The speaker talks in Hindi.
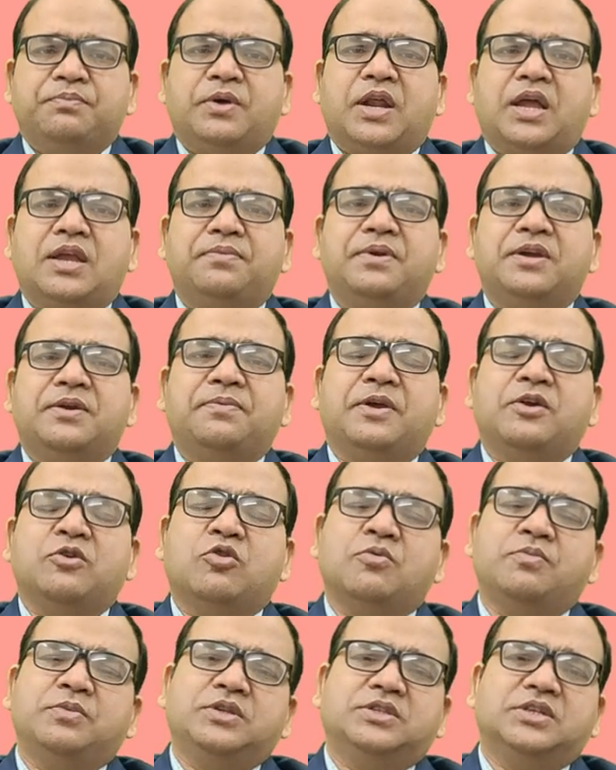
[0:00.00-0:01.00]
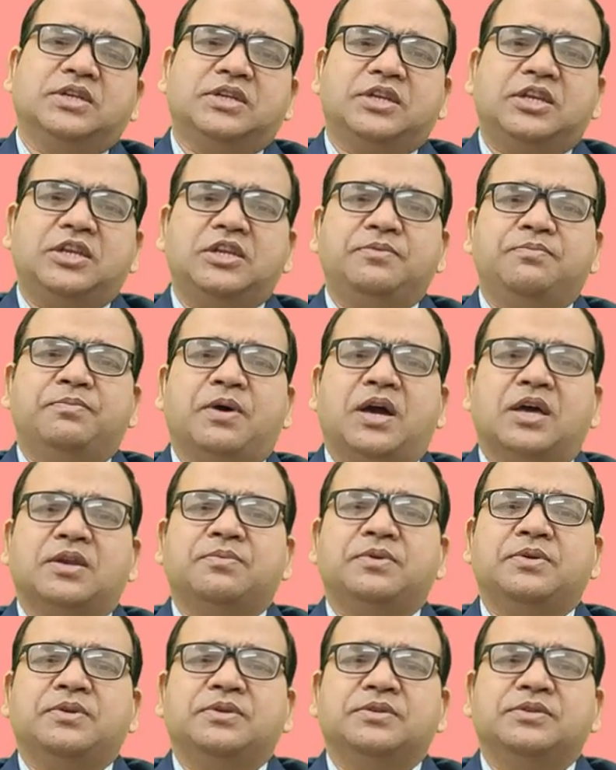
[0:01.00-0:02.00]
प्राइवेट बैंकों में जनरली
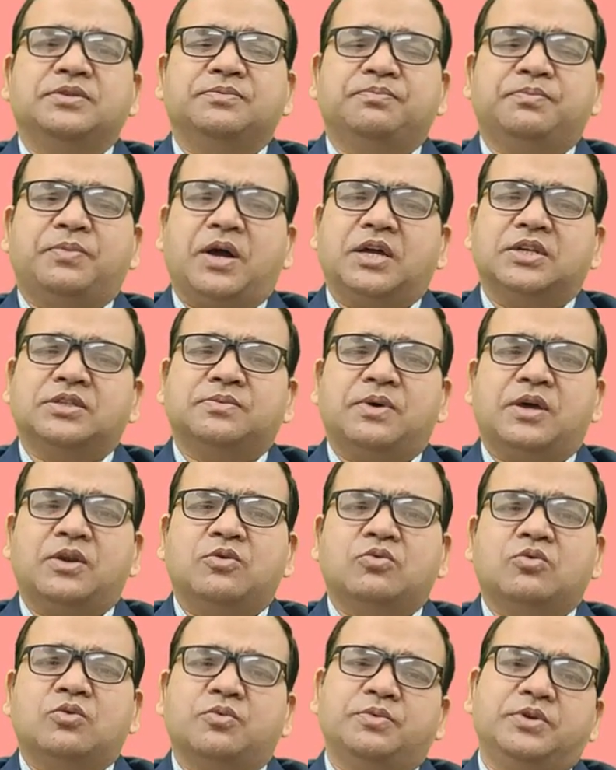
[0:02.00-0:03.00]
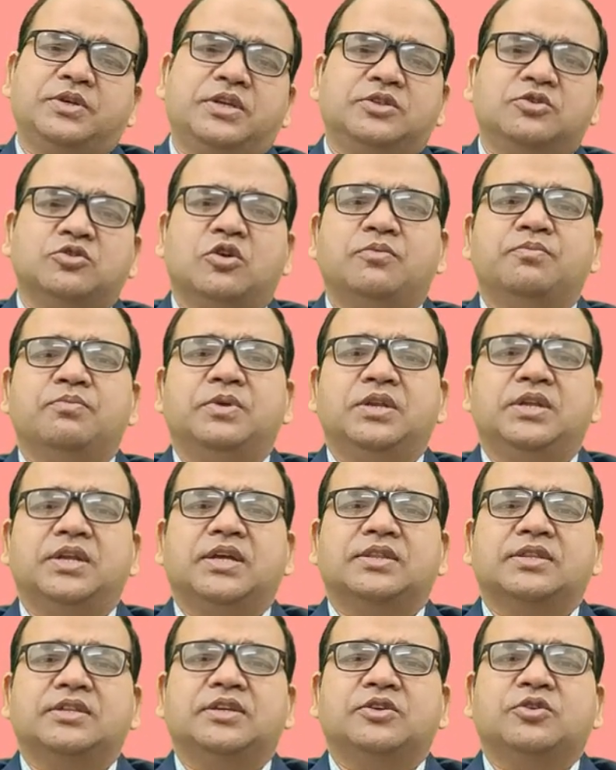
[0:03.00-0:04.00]
बारहवीं पास वालों को भी ये जॉब मिल
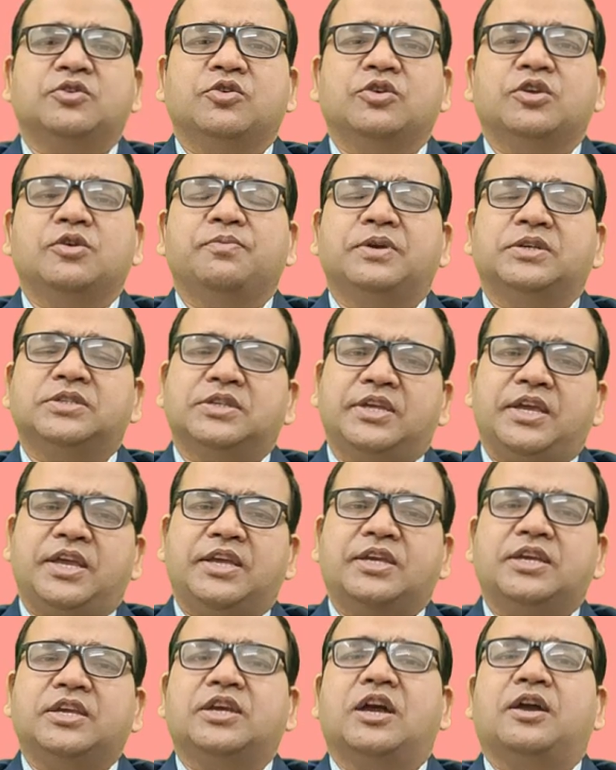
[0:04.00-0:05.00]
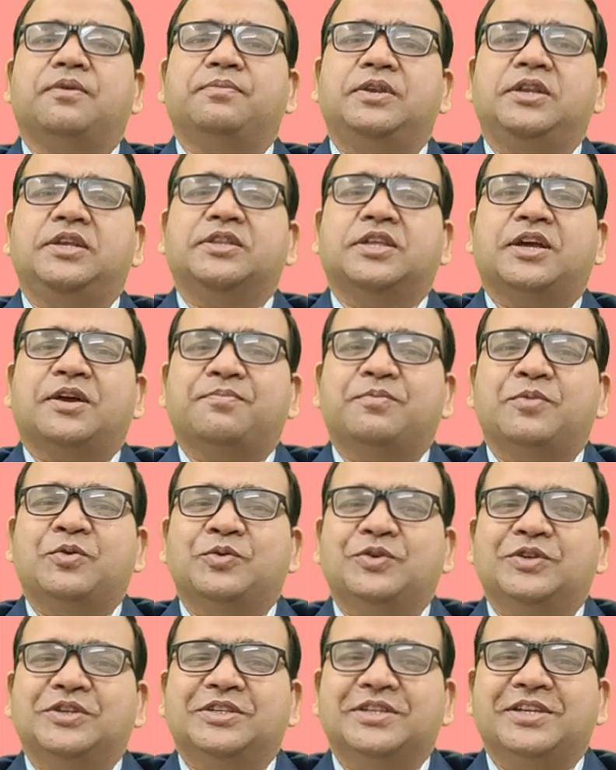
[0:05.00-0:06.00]
जाती है क्योंकि बस एक ही काबिलियत आप
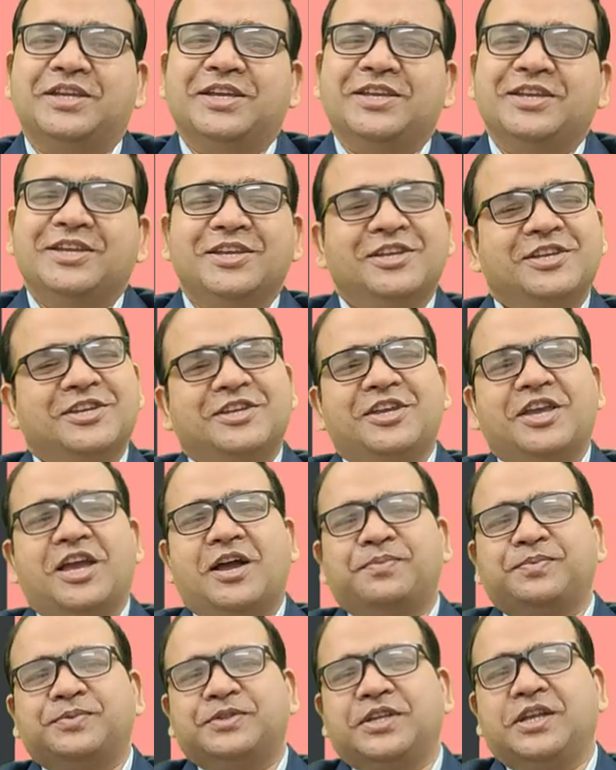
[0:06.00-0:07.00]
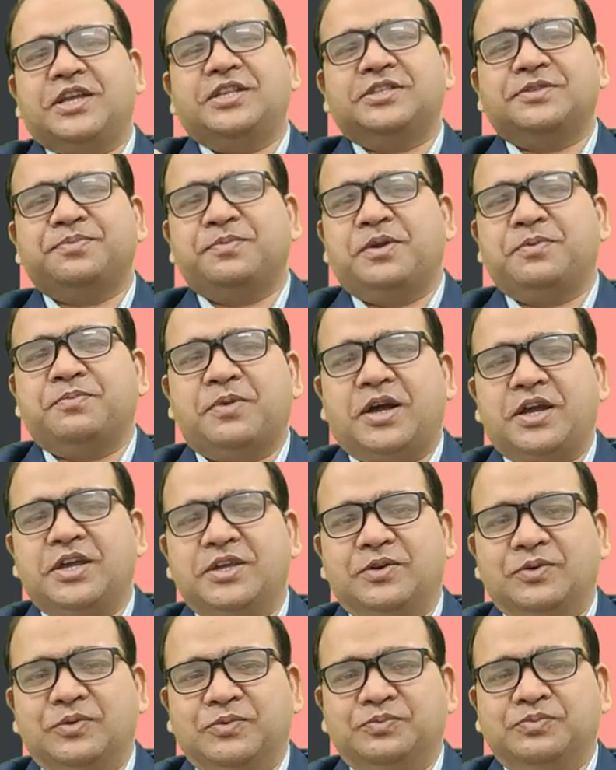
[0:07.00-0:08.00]
में होनी चाहिए कि आप सेल्स में
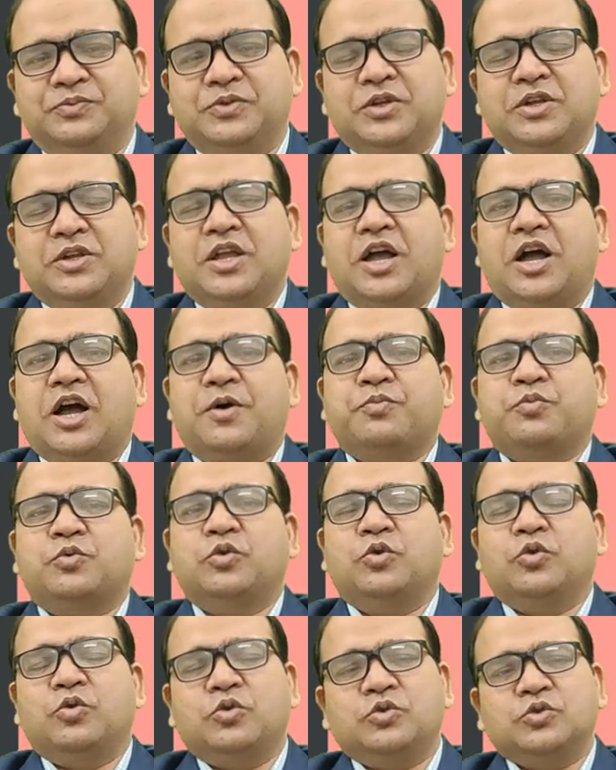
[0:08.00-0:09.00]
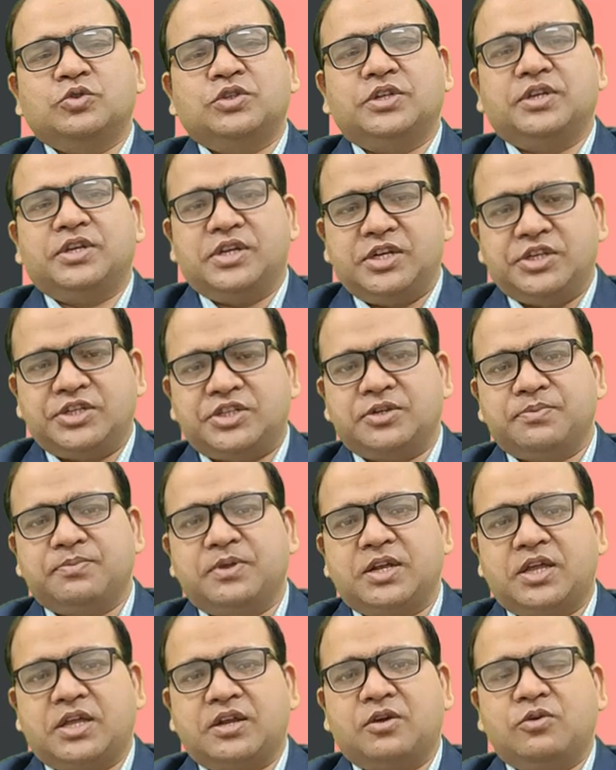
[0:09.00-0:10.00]
माहिर हो आपको लोगों से
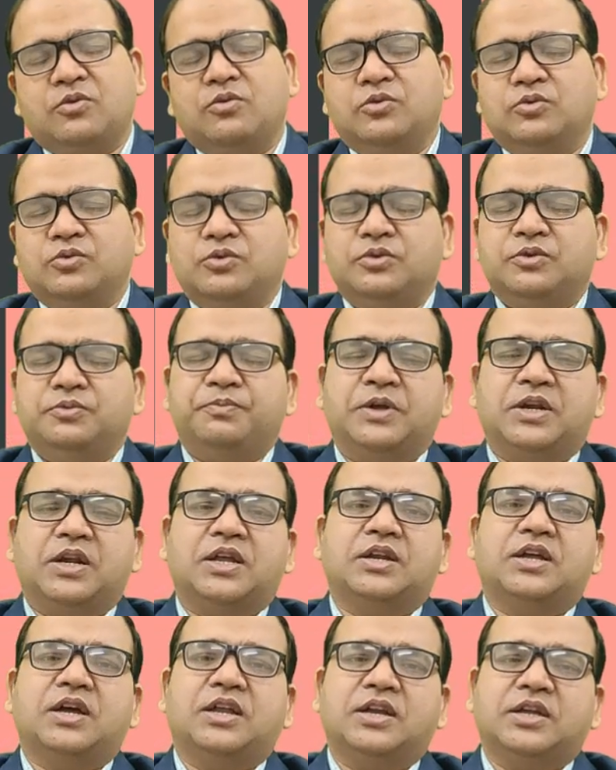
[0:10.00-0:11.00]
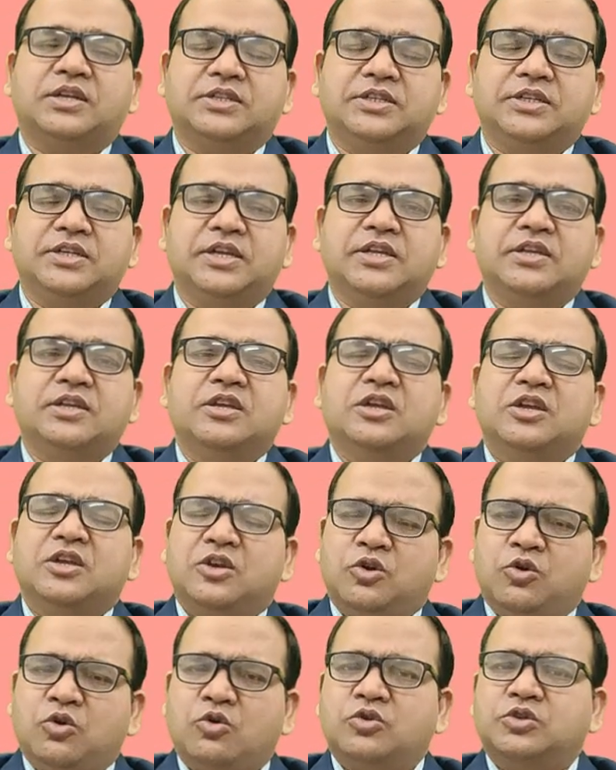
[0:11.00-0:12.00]
रिलेशन बनाना हो बनाना आना चाहिए
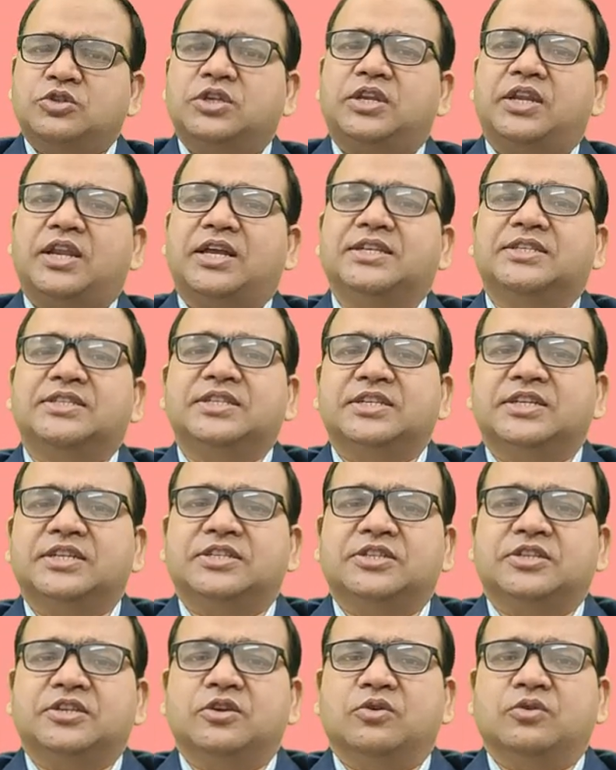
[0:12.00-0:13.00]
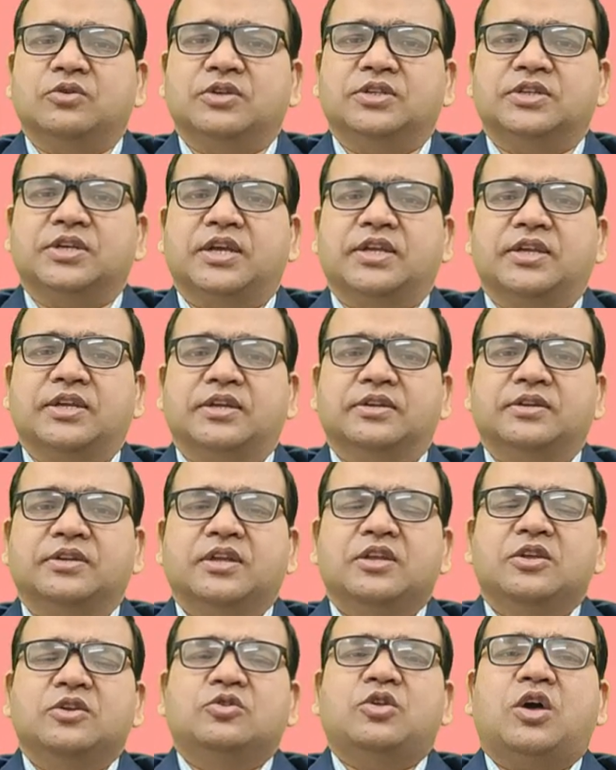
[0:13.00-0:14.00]
लोगों से लाइजनिंग अच्छी होनी चाहिए
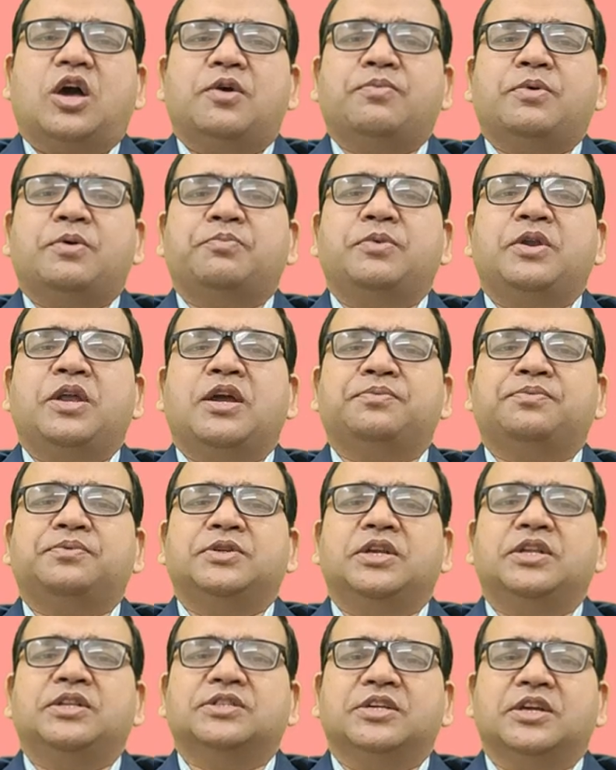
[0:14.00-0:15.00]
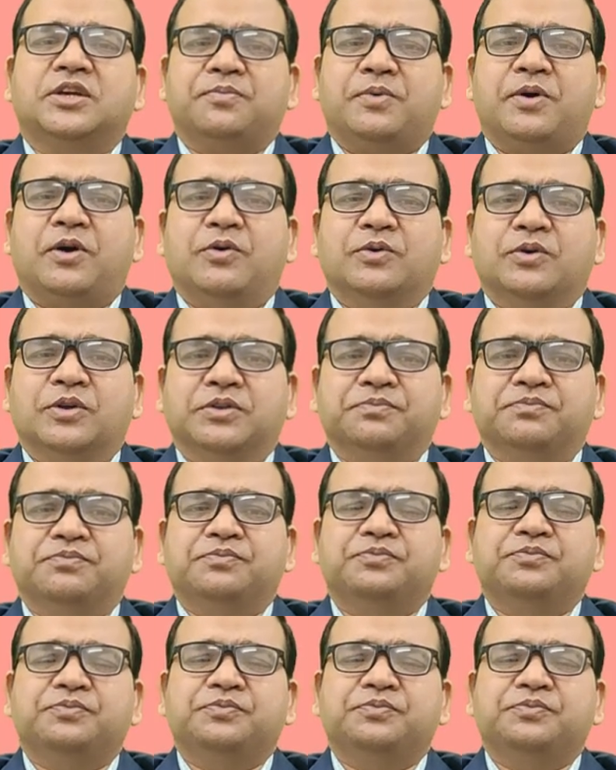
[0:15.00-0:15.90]
तो आप अपने आप सेल्स कर पाओगे